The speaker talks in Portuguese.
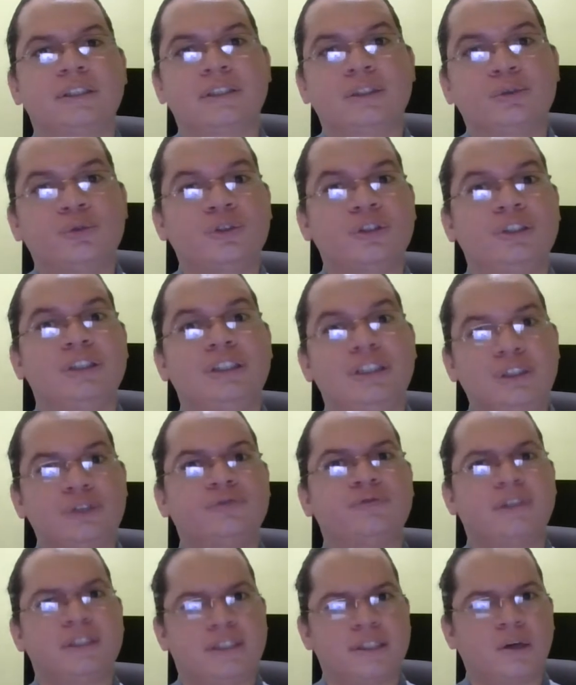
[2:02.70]
conseguiu
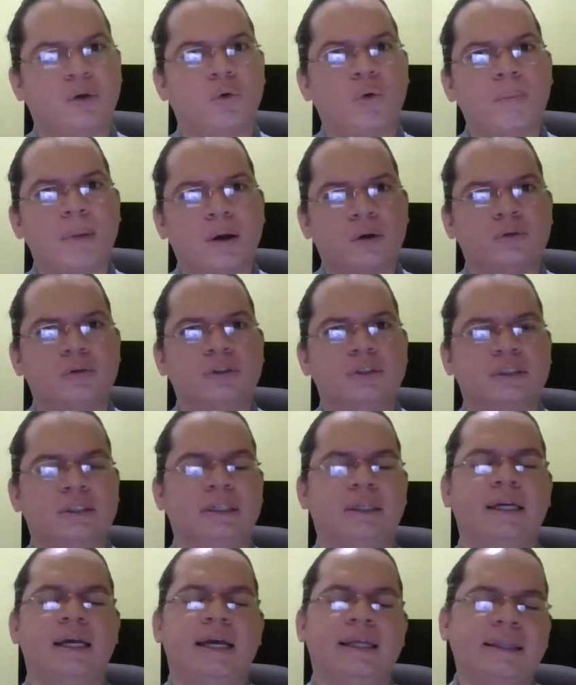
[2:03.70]
fazer alguma coisa
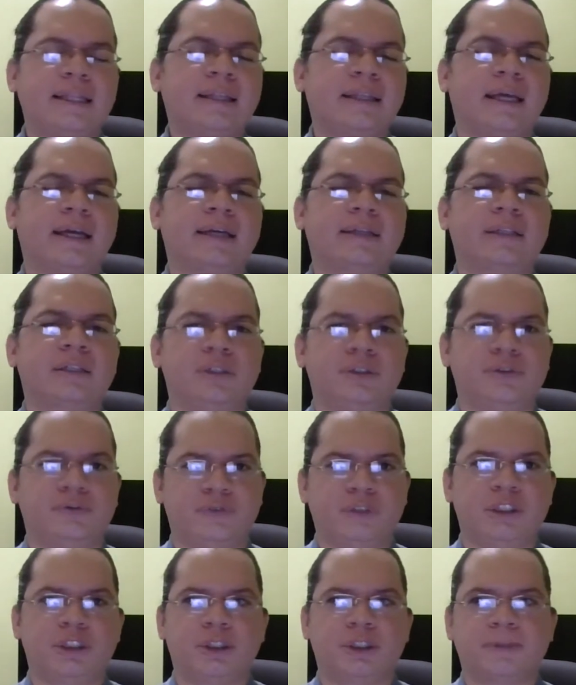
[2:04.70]
na década de
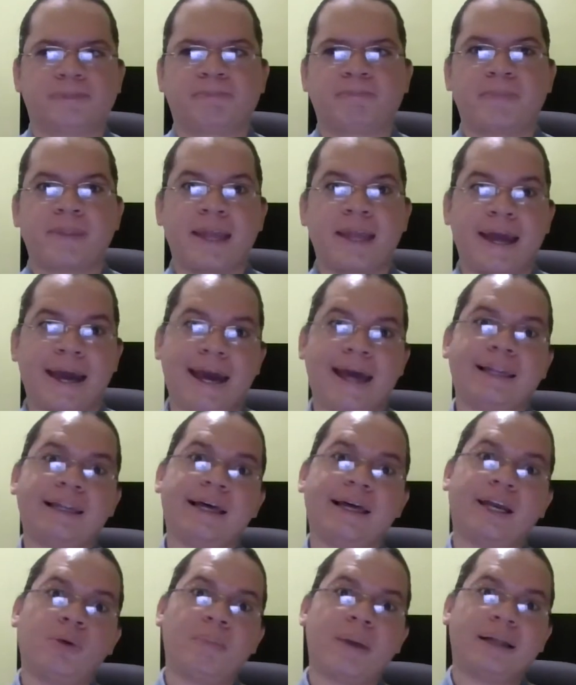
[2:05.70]
20. Ela
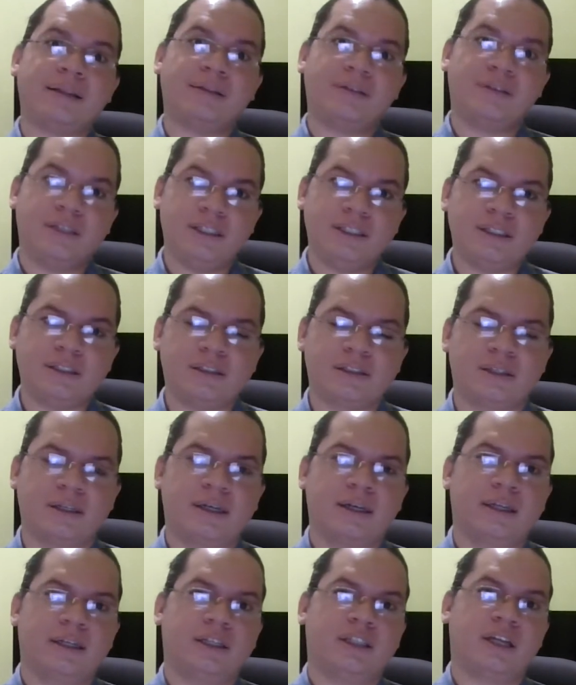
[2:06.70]
era uma atriz
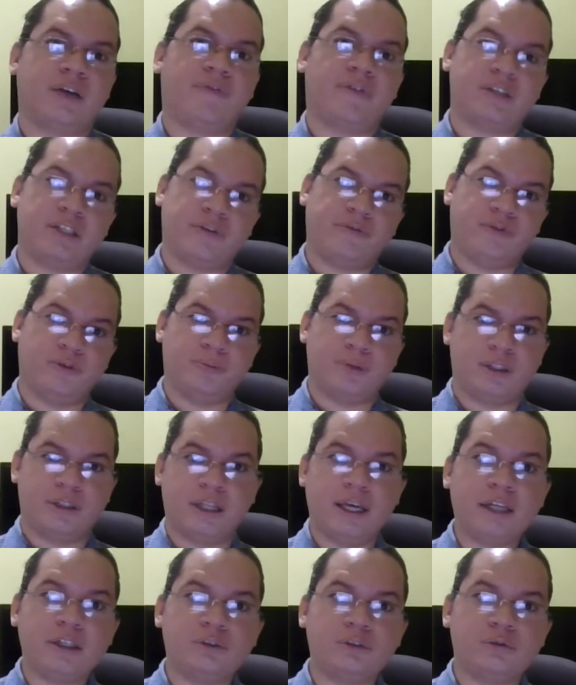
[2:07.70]
que já fazia filmes
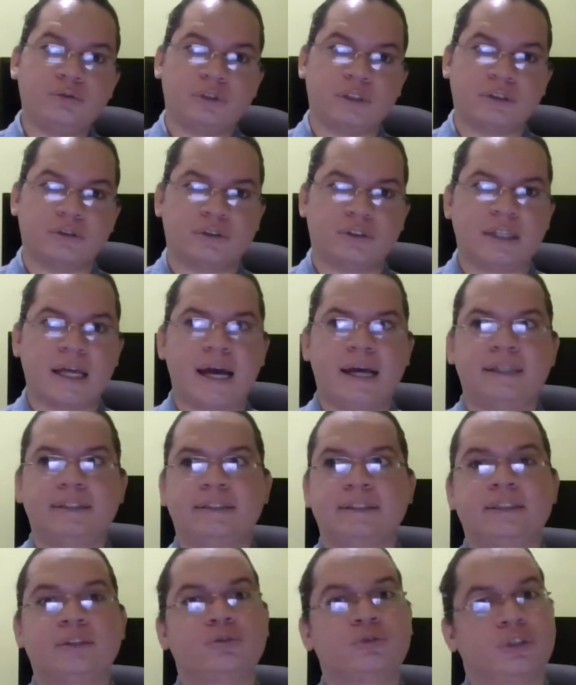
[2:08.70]
desde os anos 10,
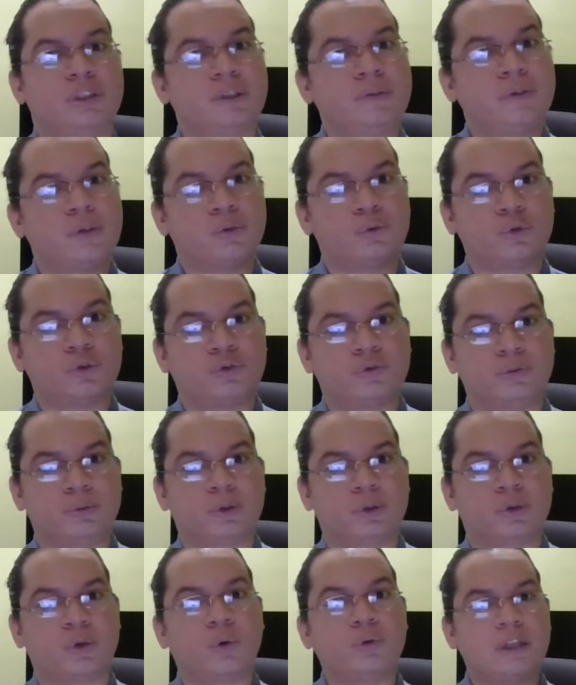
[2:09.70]
inclusive alguns filmes
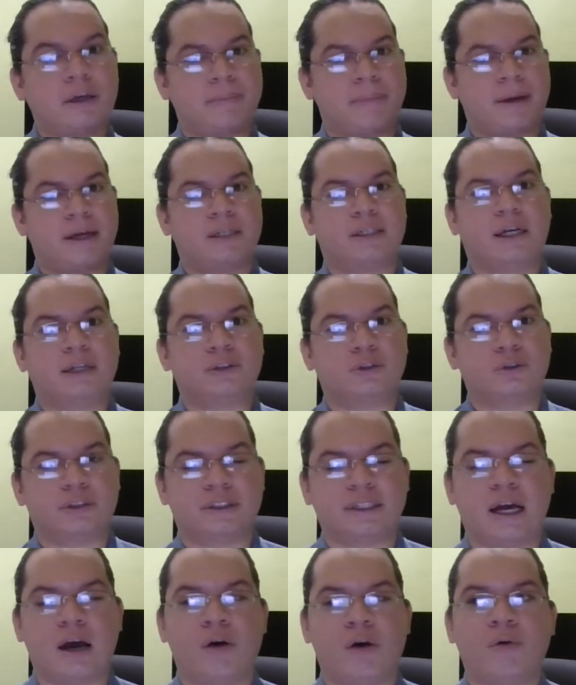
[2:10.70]
com temática
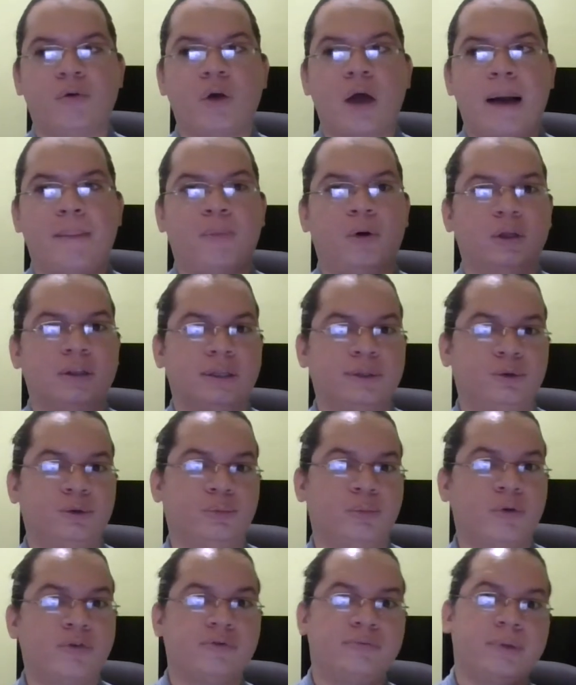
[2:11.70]
social, abordando o
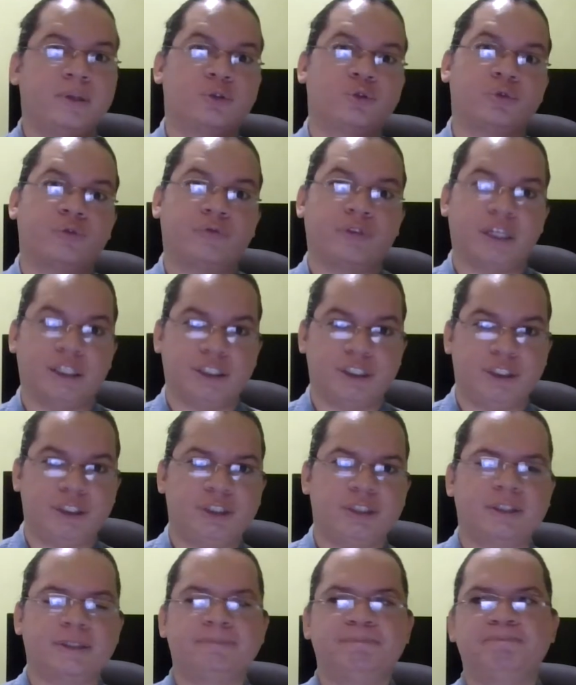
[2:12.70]
movimento
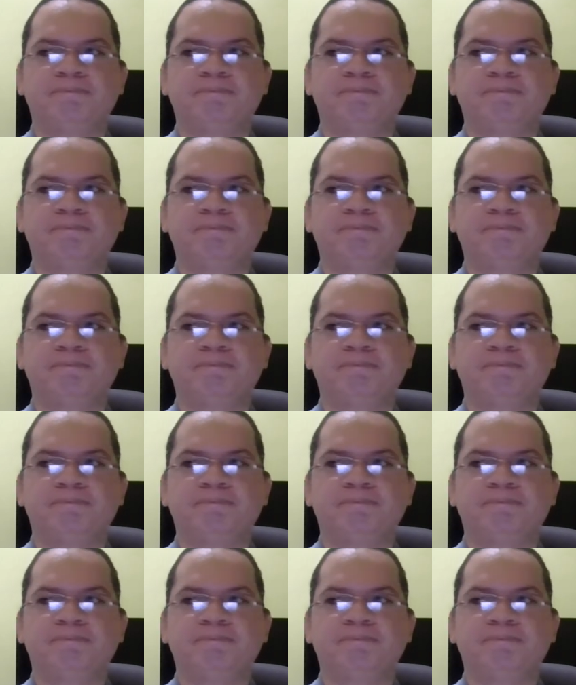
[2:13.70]
sufragista.